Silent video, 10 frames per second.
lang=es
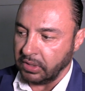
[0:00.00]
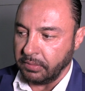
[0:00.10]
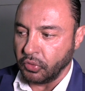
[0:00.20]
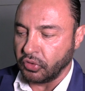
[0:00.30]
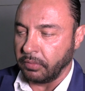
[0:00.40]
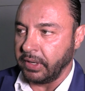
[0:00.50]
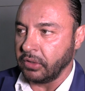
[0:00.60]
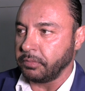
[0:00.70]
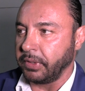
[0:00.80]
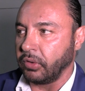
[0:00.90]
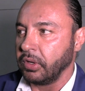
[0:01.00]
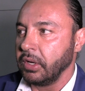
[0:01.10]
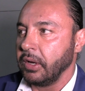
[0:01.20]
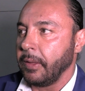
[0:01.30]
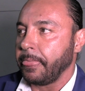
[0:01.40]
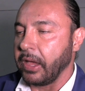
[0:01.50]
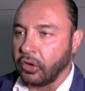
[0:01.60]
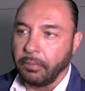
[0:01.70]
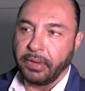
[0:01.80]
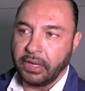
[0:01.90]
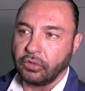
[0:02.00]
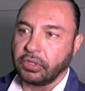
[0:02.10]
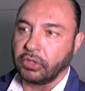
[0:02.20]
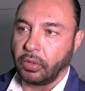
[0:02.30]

ni mucho menos, pero hay compañeros que